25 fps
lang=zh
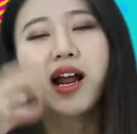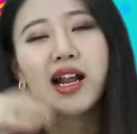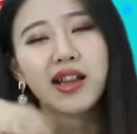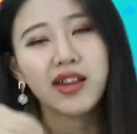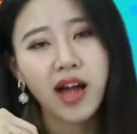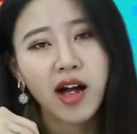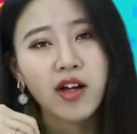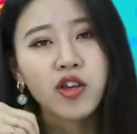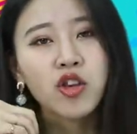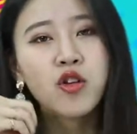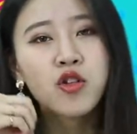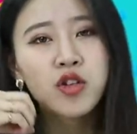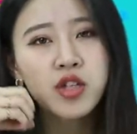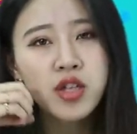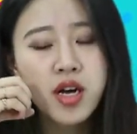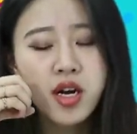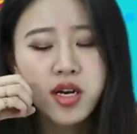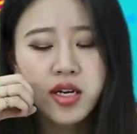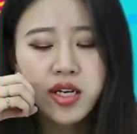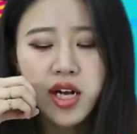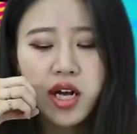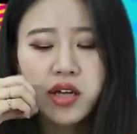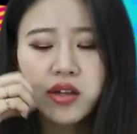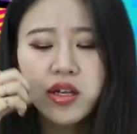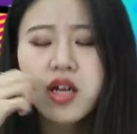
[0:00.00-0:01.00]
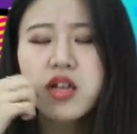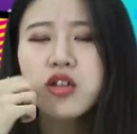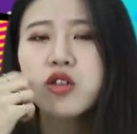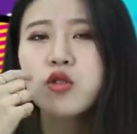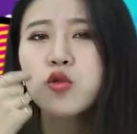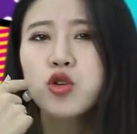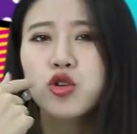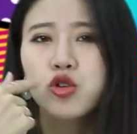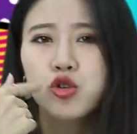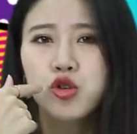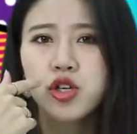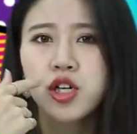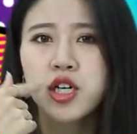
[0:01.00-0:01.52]
啦，糖都是很香，但是
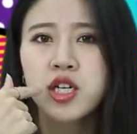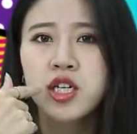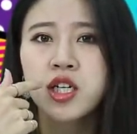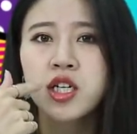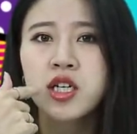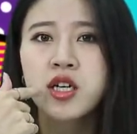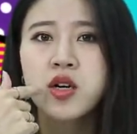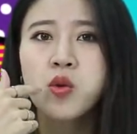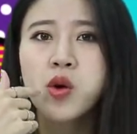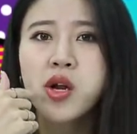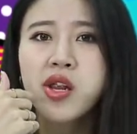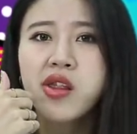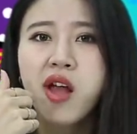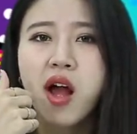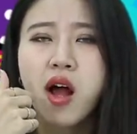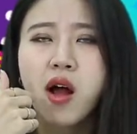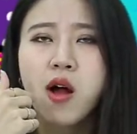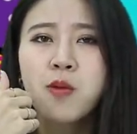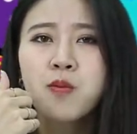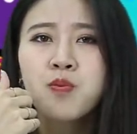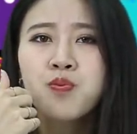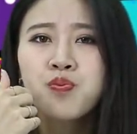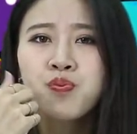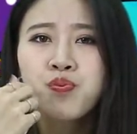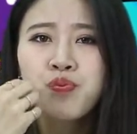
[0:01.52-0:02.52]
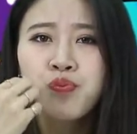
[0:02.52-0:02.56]
我觉得这个味道，